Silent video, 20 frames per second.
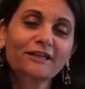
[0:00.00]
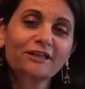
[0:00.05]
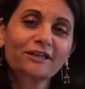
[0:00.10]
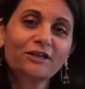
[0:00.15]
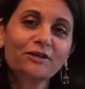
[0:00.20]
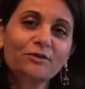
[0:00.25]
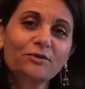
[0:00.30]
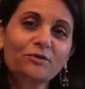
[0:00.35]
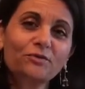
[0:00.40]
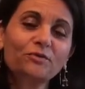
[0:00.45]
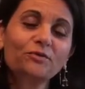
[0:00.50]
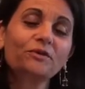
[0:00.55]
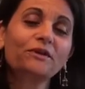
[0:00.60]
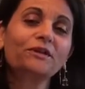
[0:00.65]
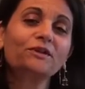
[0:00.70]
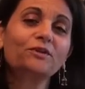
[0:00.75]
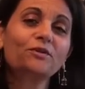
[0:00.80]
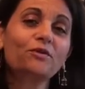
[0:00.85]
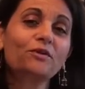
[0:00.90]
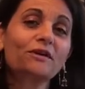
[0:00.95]
करती हूँ
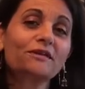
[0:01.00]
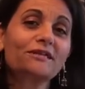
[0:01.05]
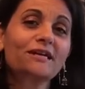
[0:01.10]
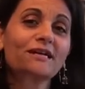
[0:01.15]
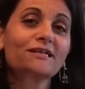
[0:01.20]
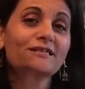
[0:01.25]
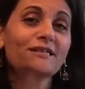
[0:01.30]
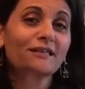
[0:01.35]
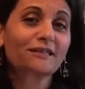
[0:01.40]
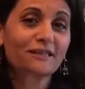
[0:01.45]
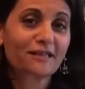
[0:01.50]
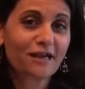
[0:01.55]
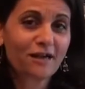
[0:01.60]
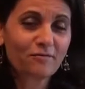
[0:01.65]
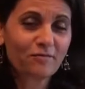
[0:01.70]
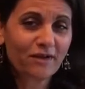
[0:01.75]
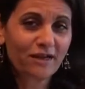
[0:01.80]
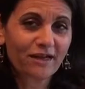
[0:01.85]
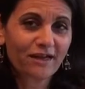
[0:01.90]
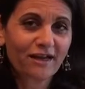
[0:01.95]
कि
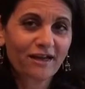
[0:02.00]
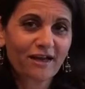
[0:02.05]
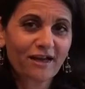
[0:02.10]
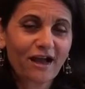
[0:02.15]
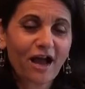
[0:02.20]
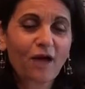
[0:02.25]
2017 में